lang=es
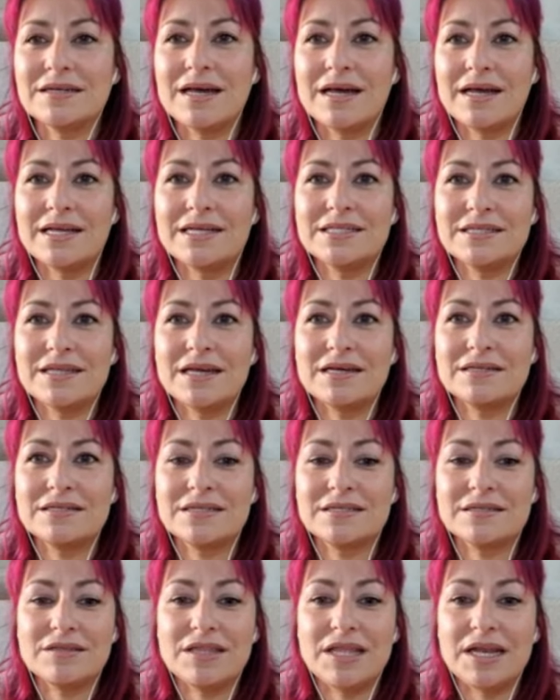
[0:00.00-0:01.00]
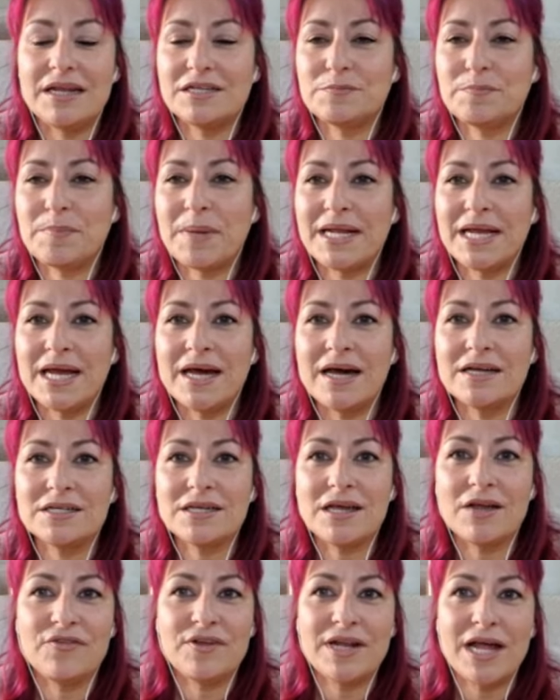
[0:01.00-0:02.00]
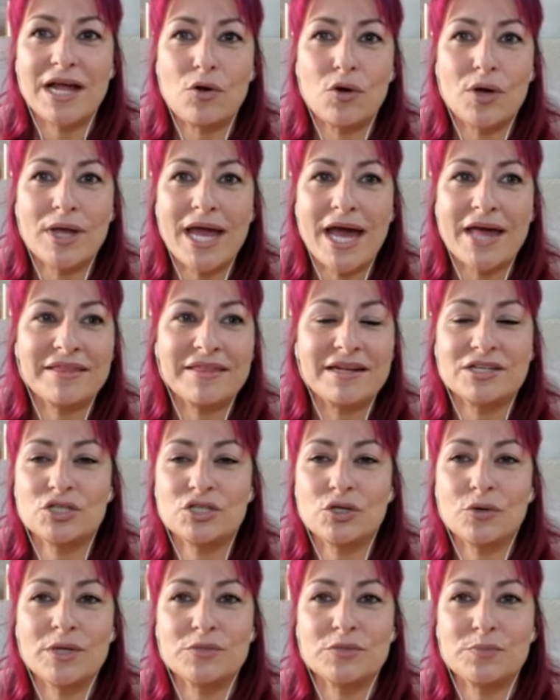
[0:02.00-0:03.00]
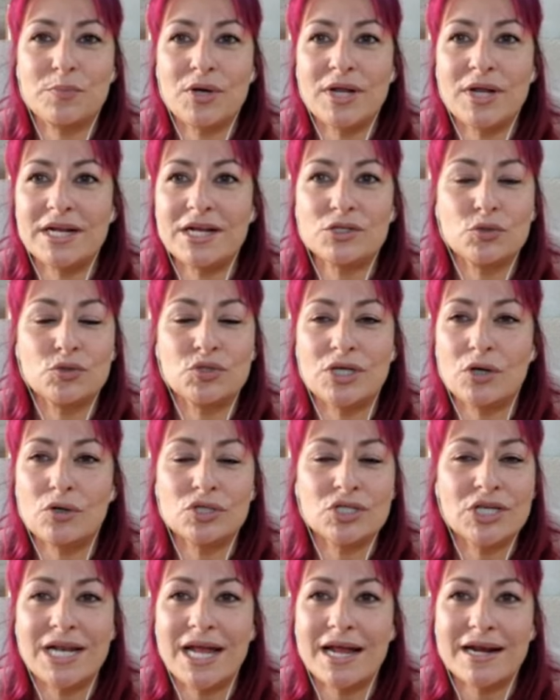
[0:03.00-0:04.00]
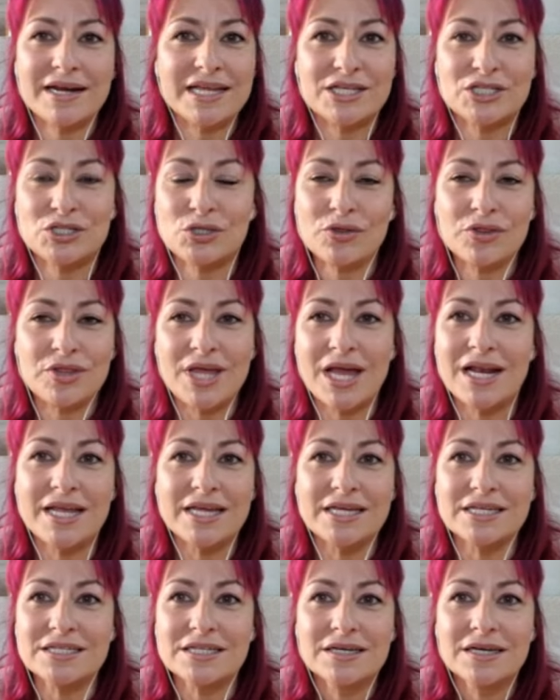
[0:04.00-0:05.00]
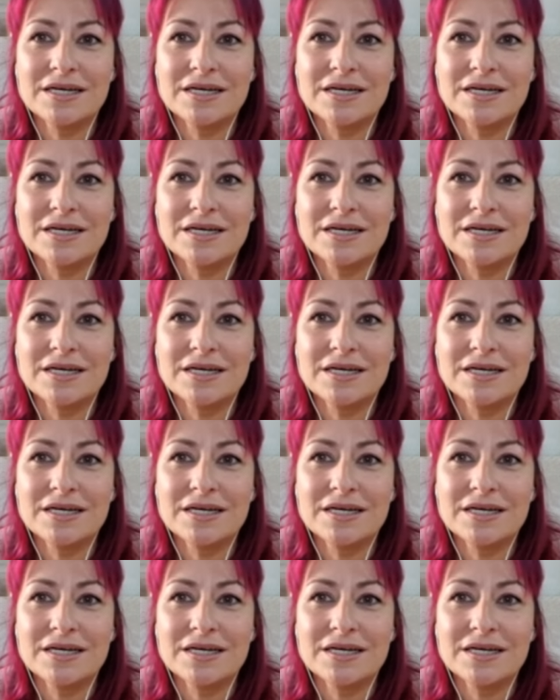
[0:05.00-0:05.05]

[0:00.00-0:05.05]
a estas tres parejas que al final lo que hacen es sobreexponer a sus hijos en las redes sociales